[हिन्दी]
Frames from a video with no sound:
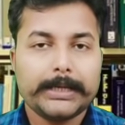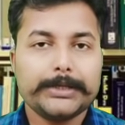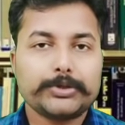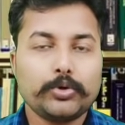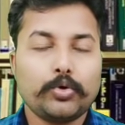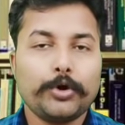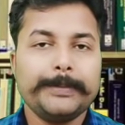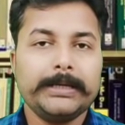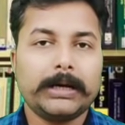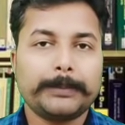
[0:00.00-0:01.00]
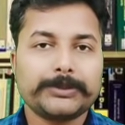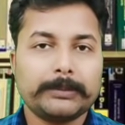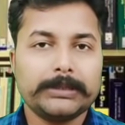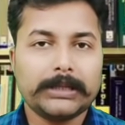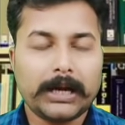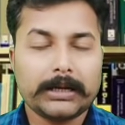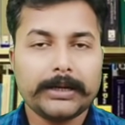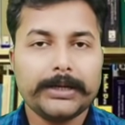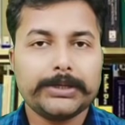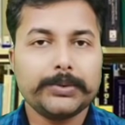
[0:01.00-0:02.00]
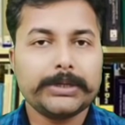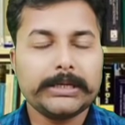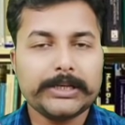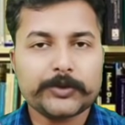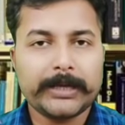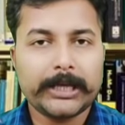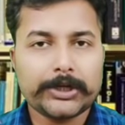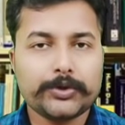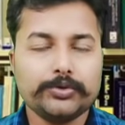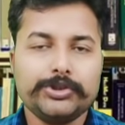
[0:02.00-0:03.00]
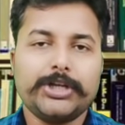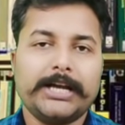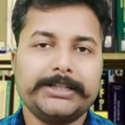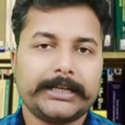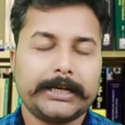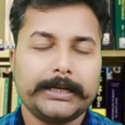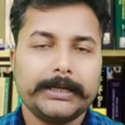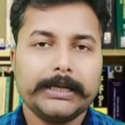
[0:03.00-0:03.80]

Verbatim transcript: इसको कोई भी अपशब्द ना कहे क्योंकि इसमें एक गुंजाइश है